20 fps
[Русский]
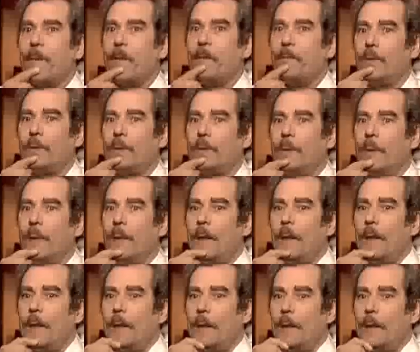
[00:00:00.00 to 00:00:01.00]
вот,
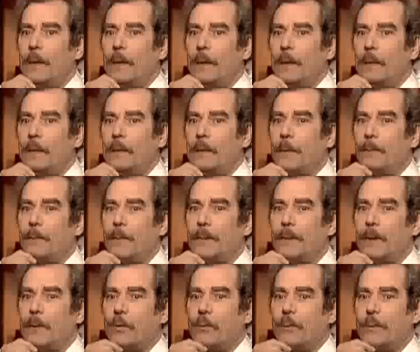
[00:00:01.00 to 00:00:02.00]
э, я
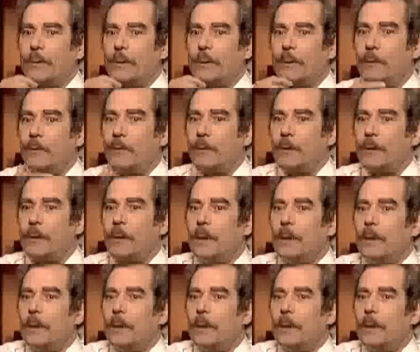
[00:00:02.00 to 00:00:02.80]
познакомился с Людочкой,